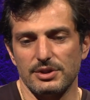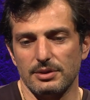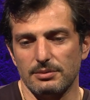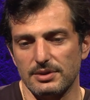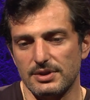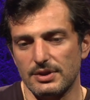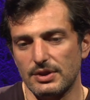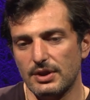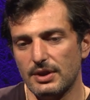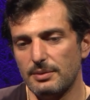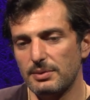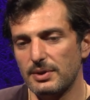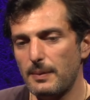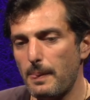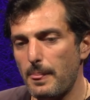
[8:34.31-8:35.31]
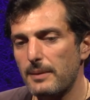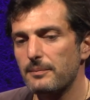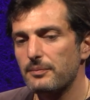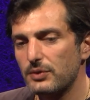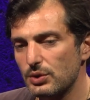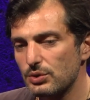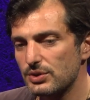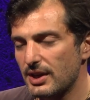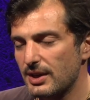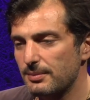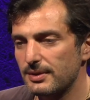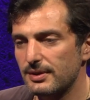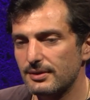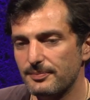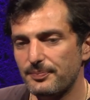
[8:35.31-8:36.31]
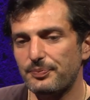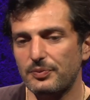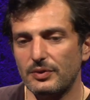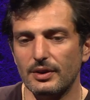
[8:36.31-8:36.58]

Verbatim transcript: aşamasında. Bir güzel bir